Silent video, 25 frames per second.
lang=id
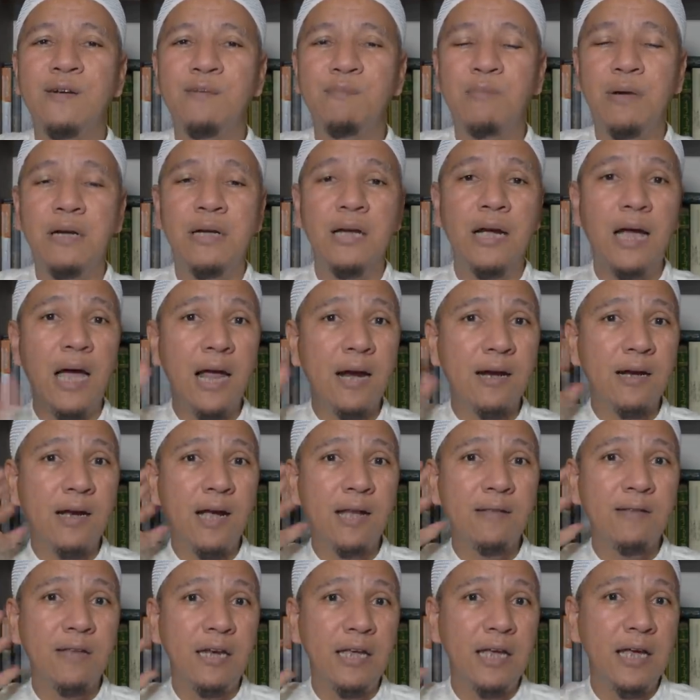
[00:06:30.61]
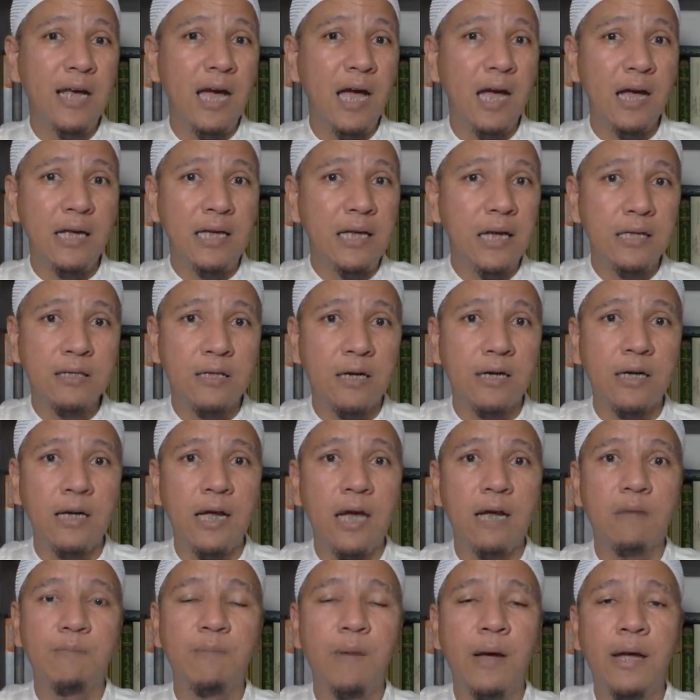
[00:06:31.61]
Mendengar dengan telinga, yang
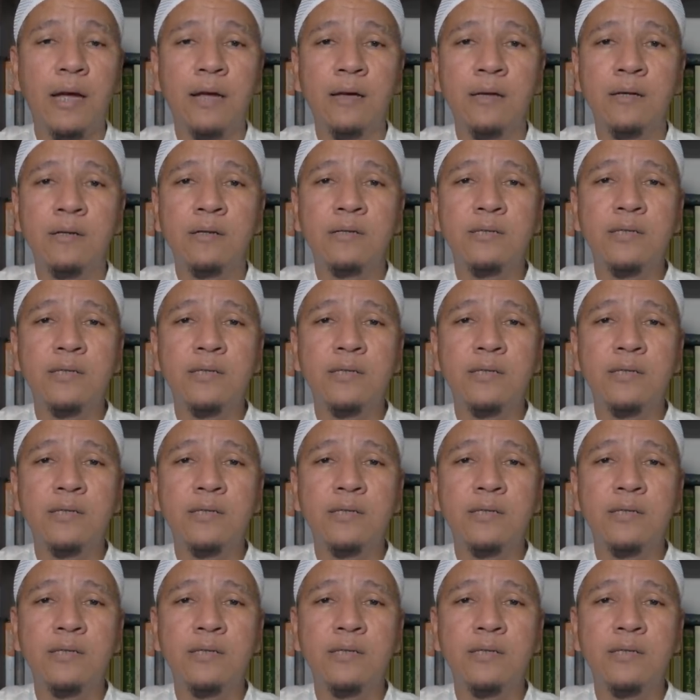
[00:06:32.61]
terdengar baik.